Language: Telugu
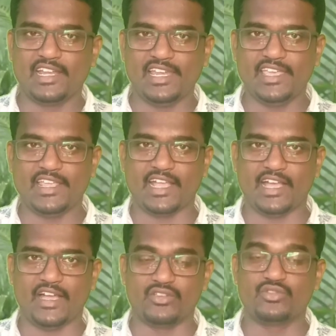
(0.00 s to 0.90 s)

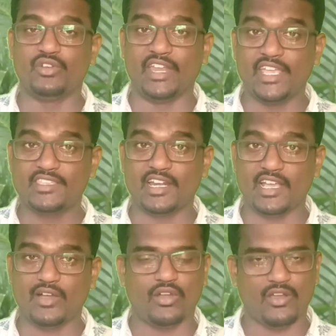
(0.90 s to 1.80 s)
క్లియర్గా సో
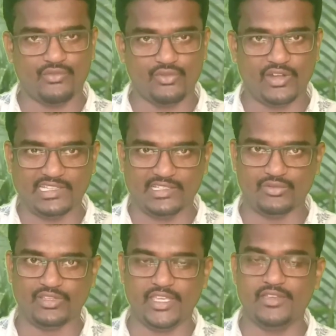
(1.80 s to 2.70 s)
నేచురల్గా ఒక ఫ్రూట్ అయితే
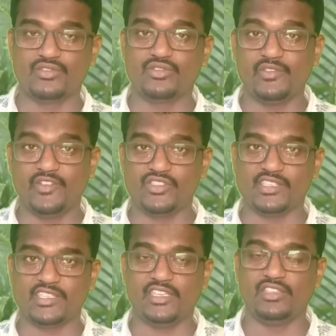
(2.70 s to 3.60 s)
ఉంది సో ఇది
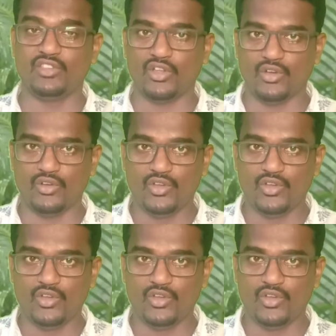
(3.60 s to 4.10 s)
వచ్చేసి ఇందులో